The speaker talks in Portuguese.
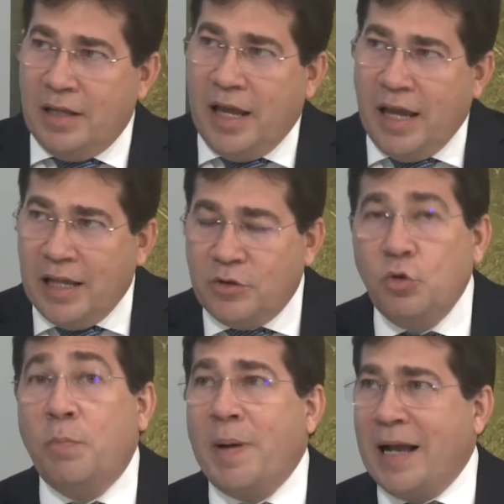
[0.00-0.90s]
é,
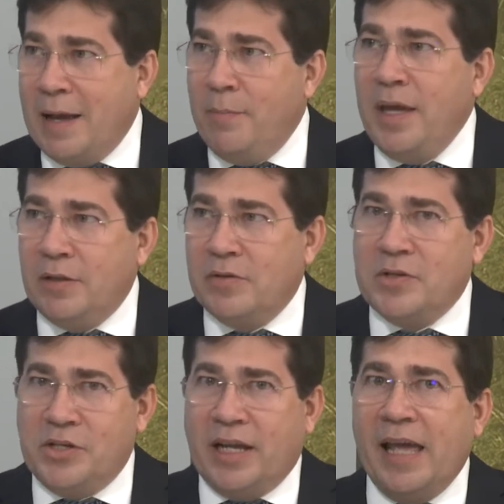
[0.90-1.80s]
do pagamento, ou
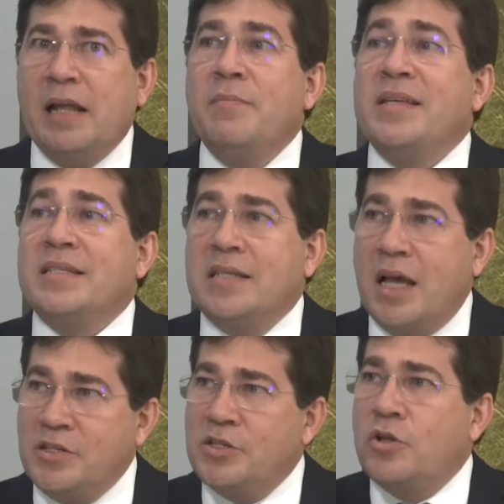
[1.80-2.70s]
seja, aquelas mensagens